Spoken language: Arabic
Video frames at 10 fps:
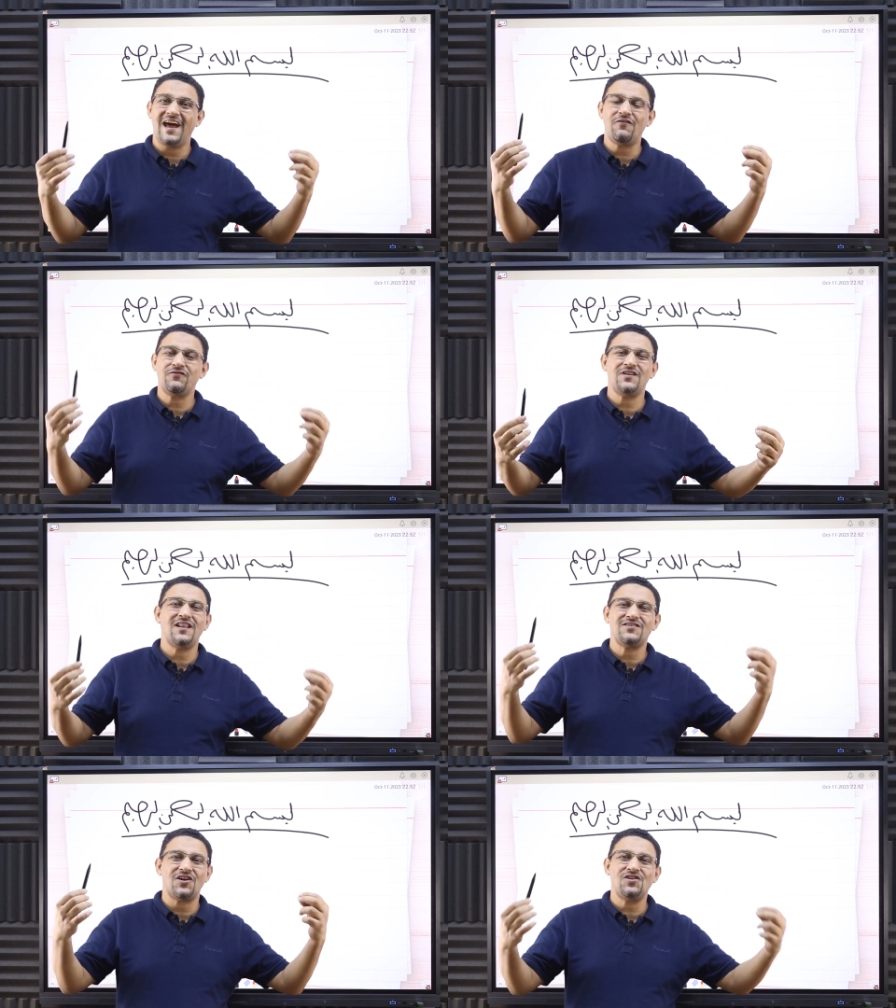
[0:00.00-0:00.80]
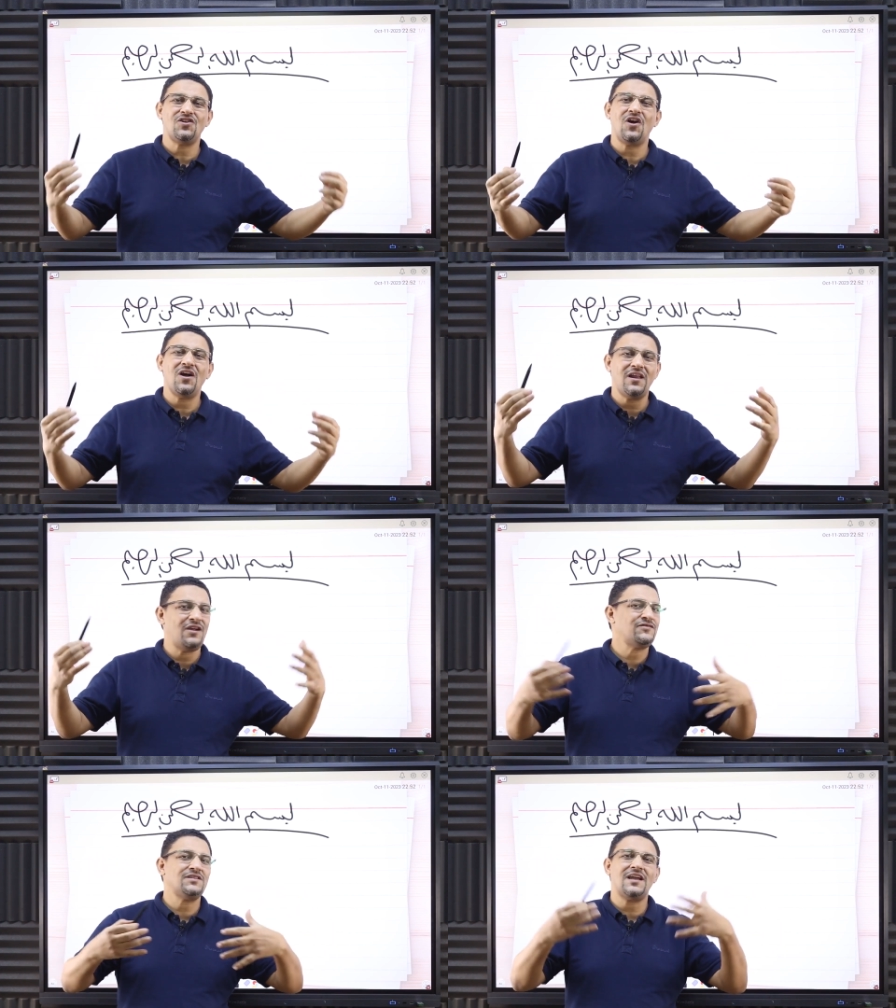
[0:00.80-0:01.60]
افضل طريقه
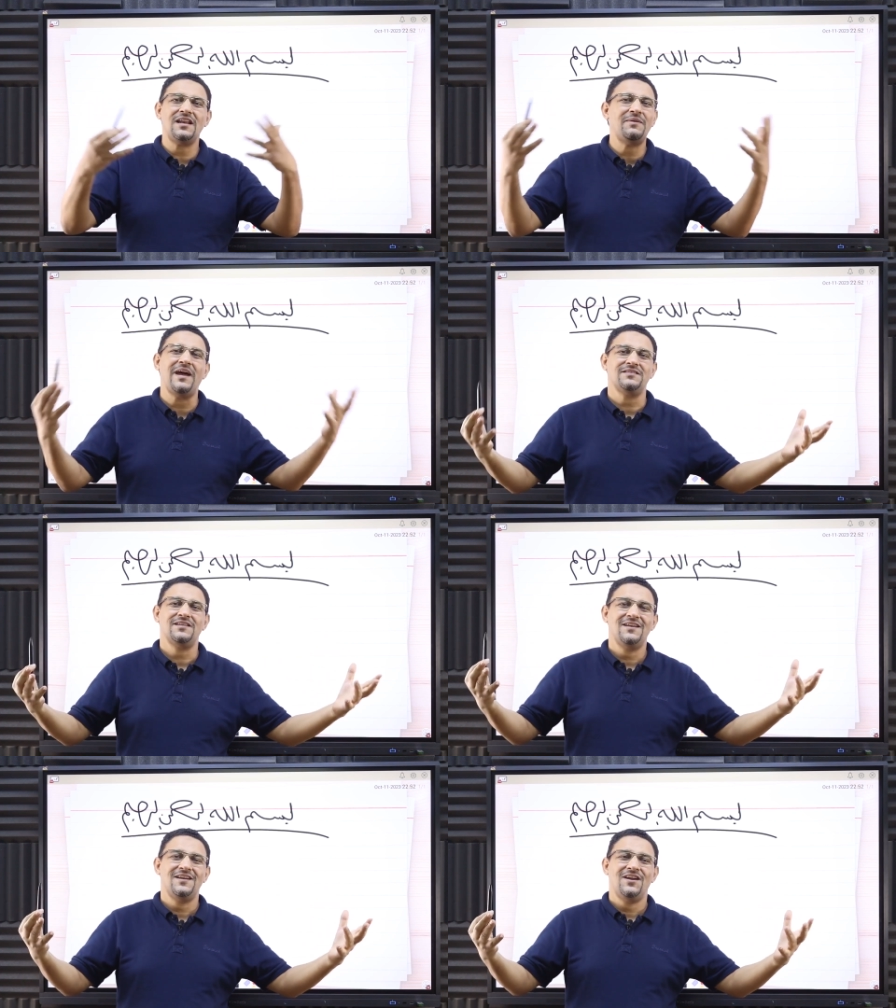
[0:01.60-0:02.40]
لحفظ الكلمات